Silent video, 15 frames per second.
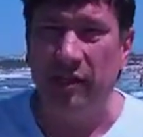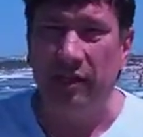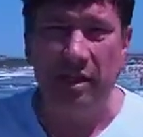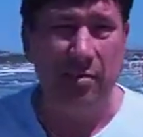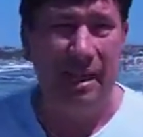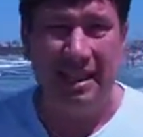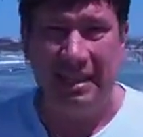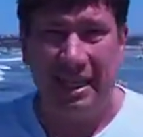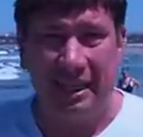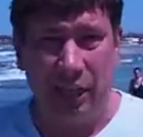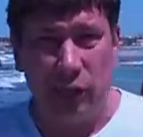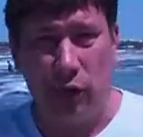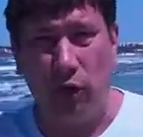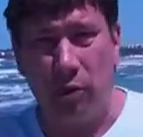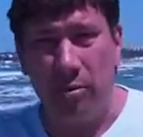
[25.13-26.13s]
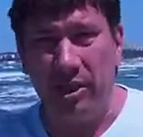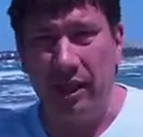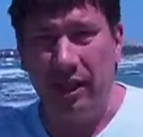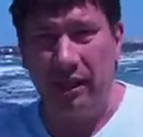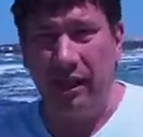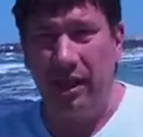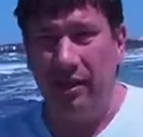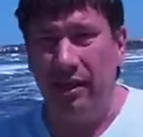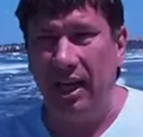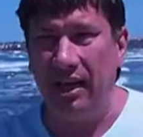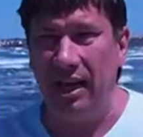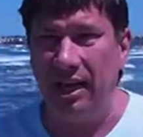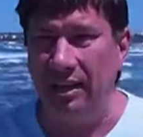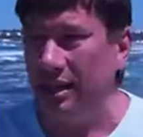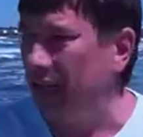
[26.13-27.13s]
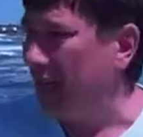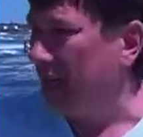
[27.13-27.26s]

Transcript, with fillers: видимо, остатки шторма налетают на нас.